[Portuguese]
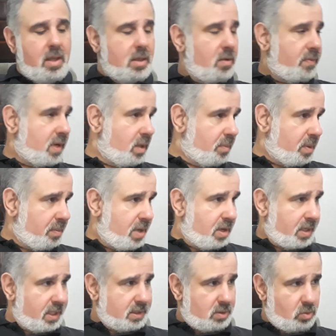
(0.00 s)
Então, falando primeiro
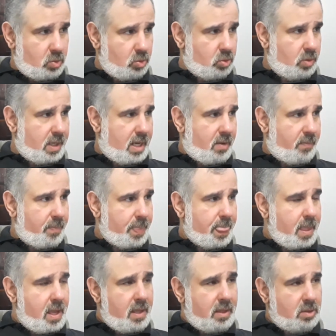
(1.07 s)
da questão cultural.
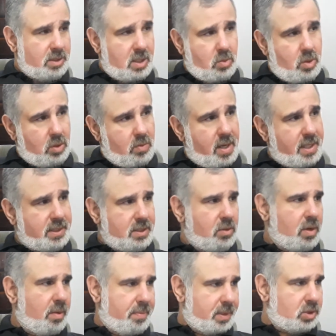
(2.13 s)
Então, de acordo com a região
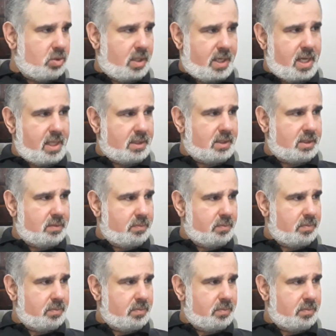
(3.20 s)
que a pessoa nasce,